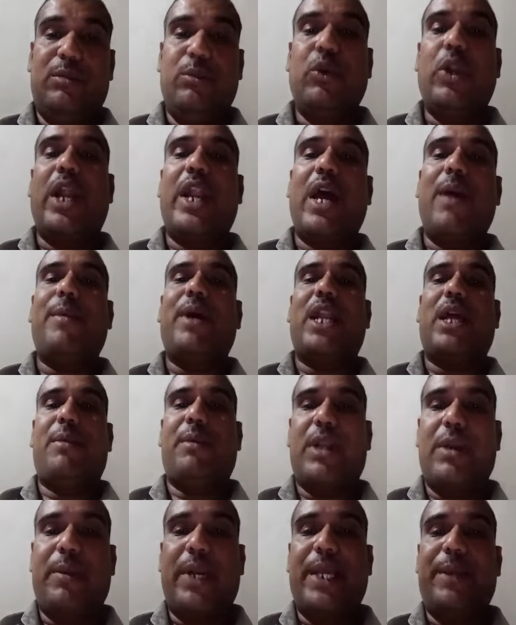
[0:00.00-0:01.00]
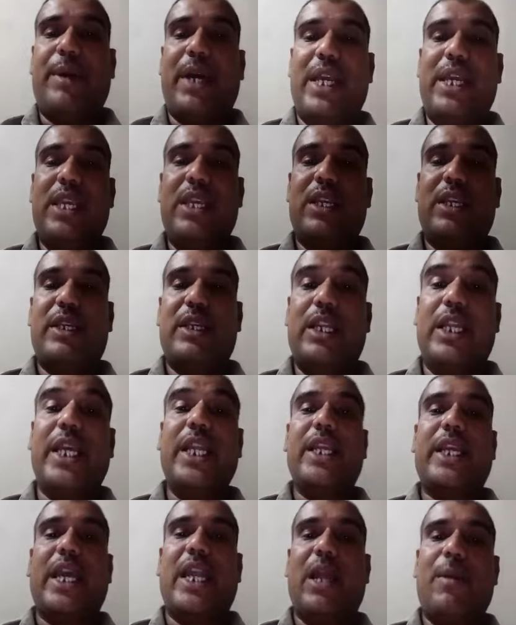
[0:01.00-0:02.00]
बुरा नाम आना मेरे बड़े भाई
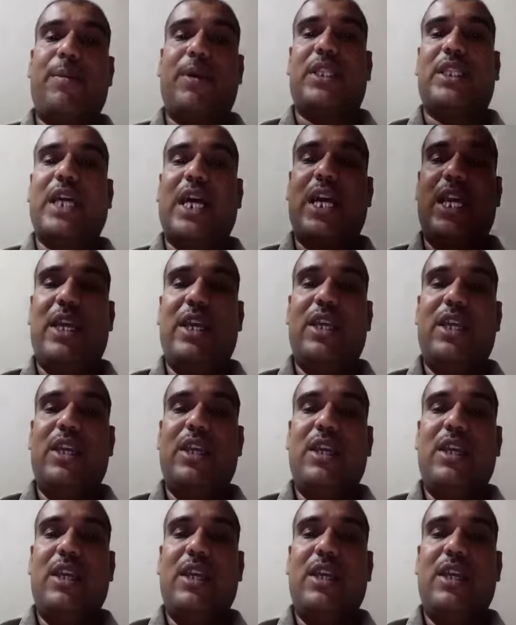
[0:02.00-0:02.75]
लेकिन कहना पड़ता है